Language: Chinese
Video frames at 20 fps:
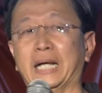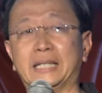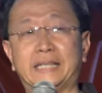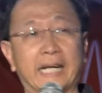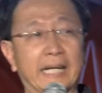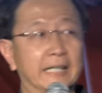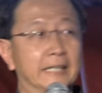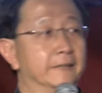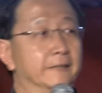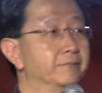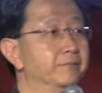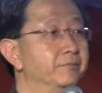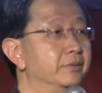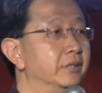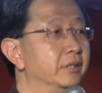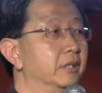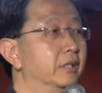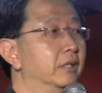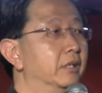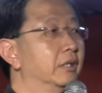决定
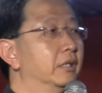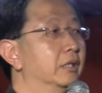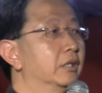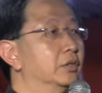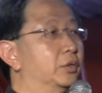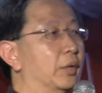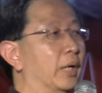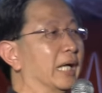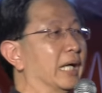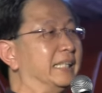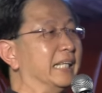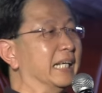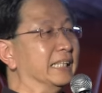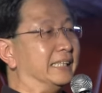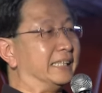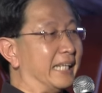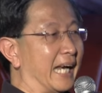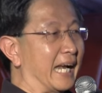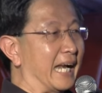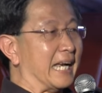决
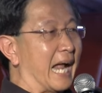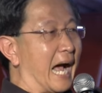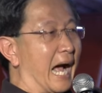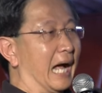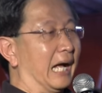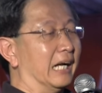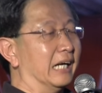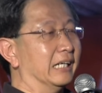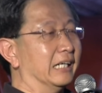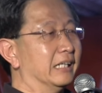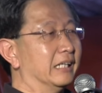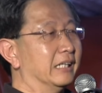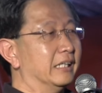定接纳